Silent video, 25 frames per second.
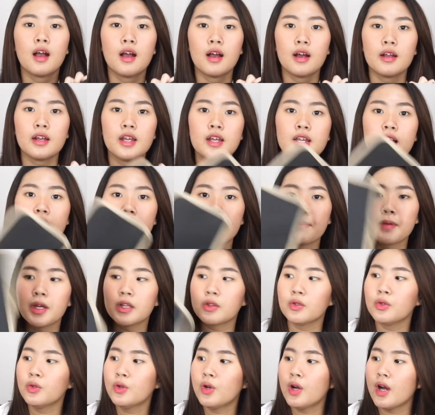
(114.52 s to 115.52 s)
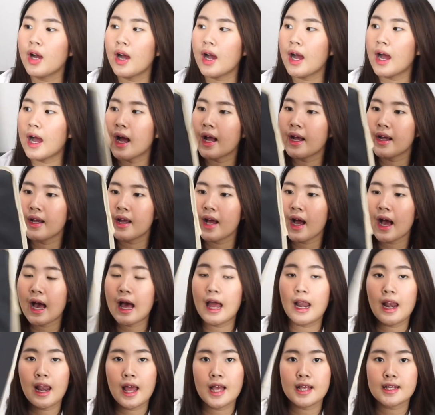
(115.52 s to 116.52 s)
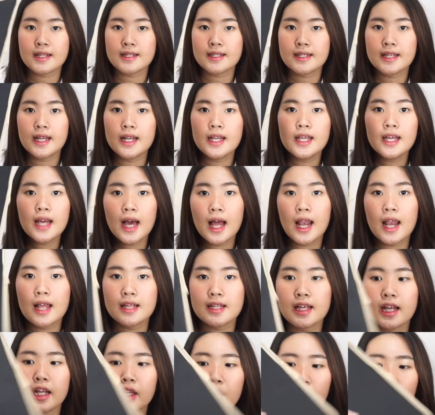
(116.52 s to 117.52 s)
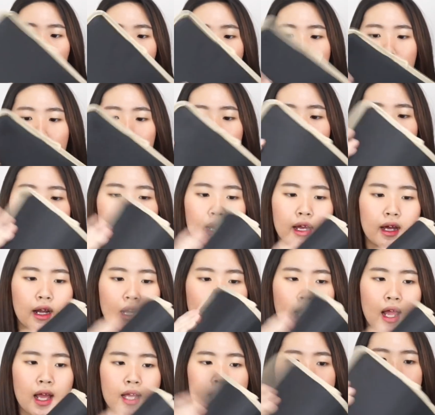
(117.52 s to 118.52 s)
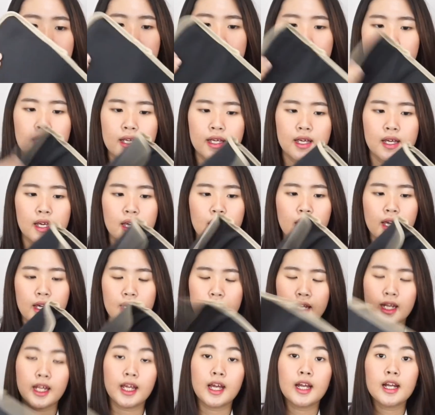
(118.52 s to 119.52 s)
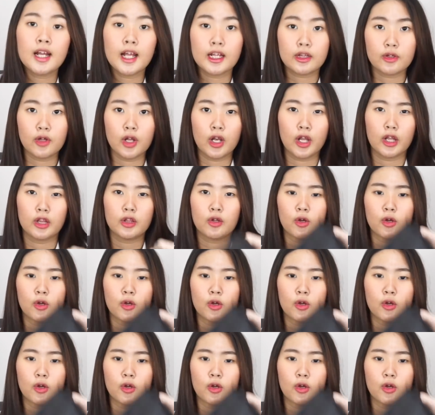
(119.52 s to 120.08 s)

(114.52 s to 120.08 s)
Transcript: di dalamnya tuh ada alas jadi alasnya ini tuh lumayan keras ini kan leto-leto